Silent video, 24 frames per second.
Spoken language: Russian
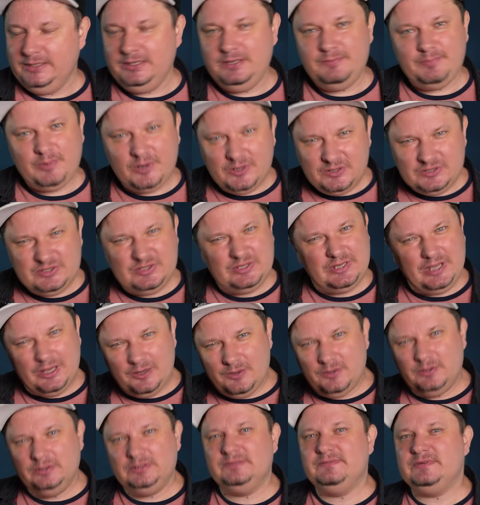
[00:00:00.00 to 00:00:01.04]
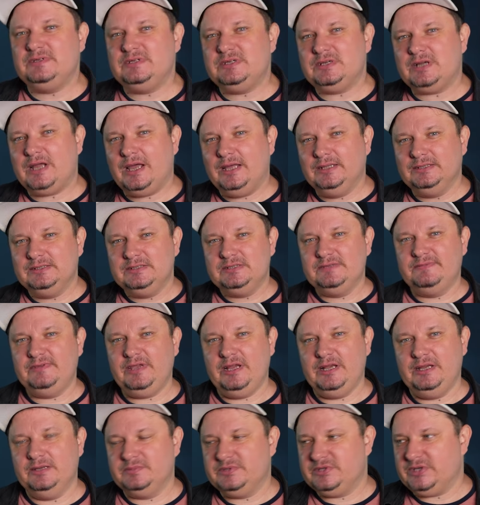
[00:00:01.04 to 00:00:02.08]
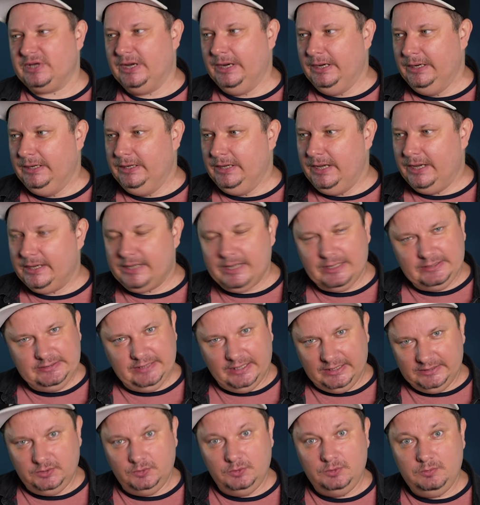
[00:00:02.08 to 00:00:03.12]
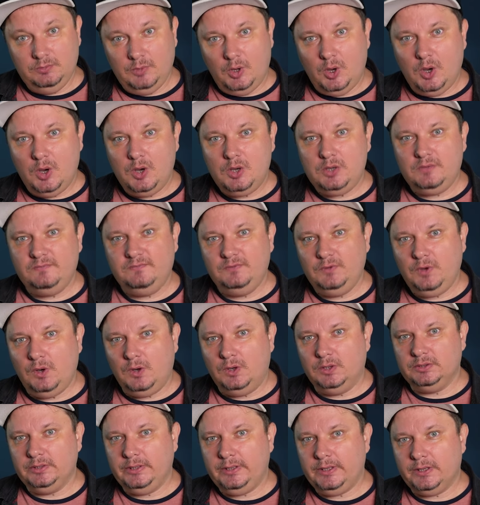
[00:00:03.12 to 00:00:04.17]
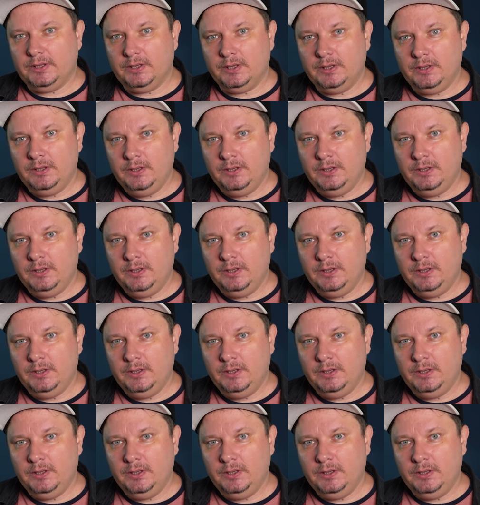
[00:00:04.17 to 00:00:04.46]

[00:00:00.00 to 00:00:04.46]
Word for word: не просто какой-то ветеран из Вильямса, а когда-то он мог в гонке.